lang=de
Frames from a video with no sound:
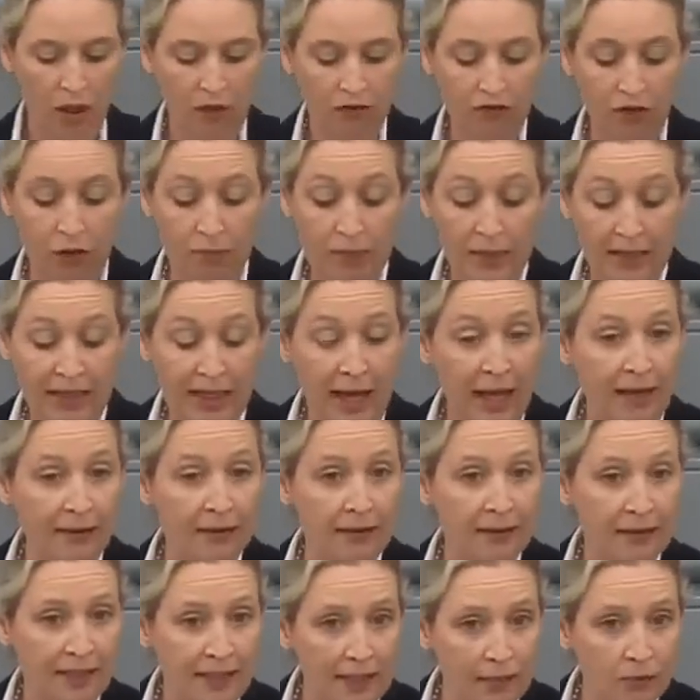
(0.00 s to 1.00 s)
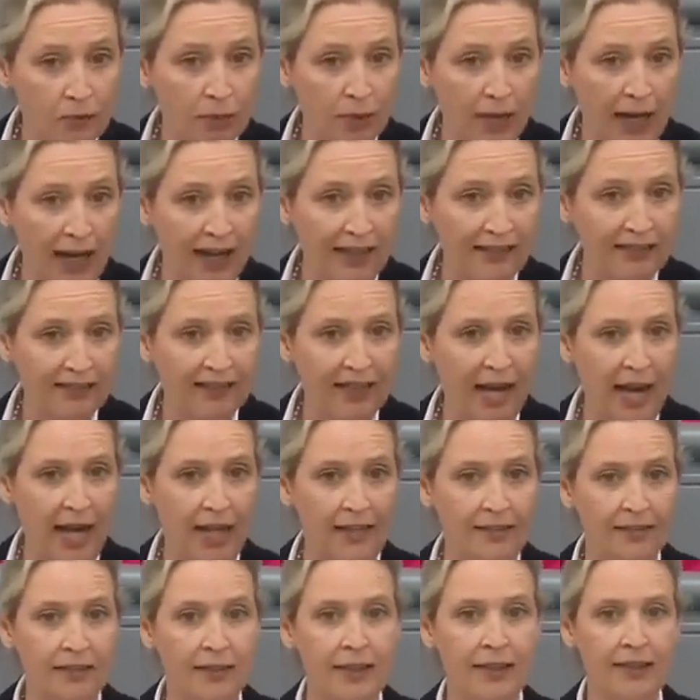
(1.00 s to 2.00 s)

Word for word: von Migranten jeden Preis zahlt,